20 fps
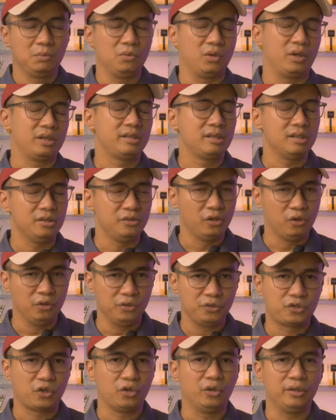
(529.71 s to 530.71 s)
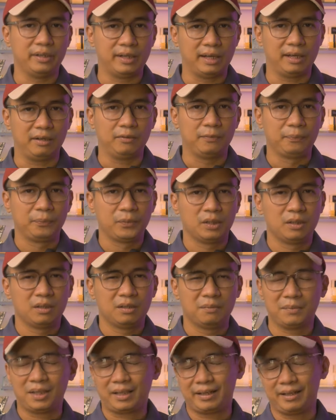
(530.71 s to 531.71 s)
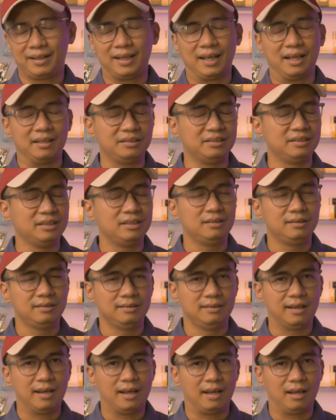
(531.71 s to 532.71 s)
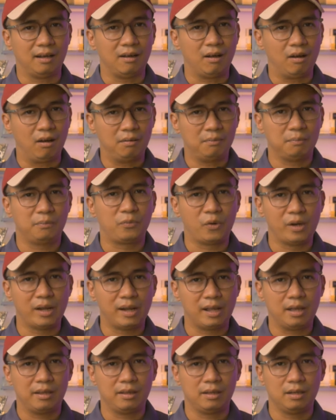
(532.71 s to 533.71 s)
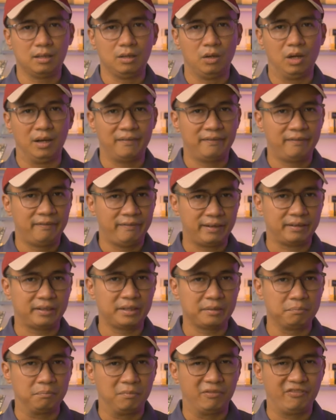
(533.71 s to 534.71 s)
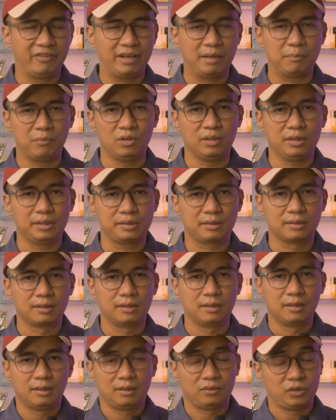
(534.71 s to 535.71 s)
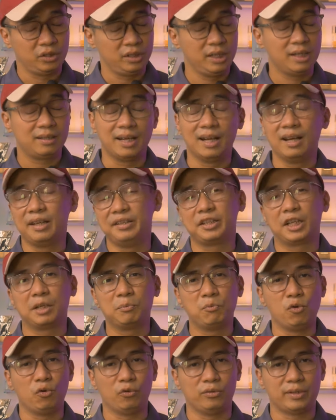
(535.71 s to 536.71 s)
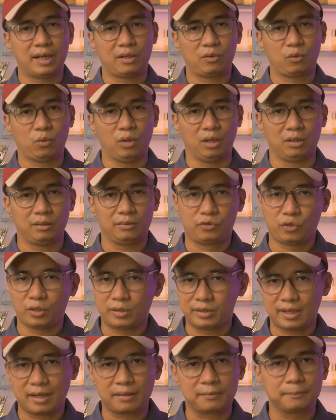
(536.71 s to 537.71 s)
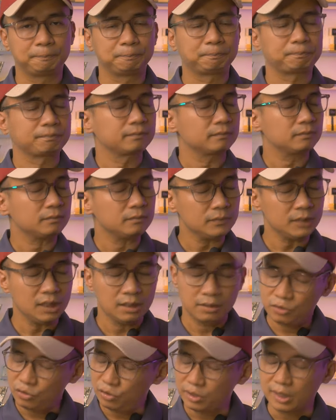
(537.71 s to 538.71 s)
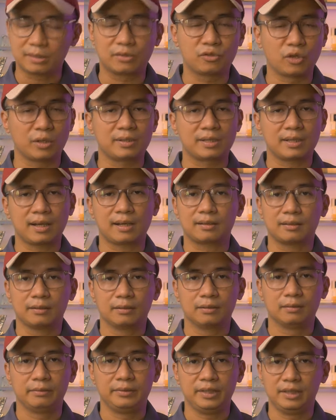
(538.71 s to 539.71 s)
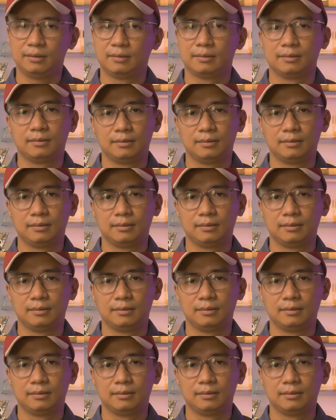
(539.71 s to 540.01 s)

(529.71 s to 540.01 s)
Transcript: một cái sự nổi trội nào mà kể cả như là ombre leather hoặc fucking fabulous tất nhiên đấy là những cái mùi da thuộc xuất sắc rất xuất sắc nhưng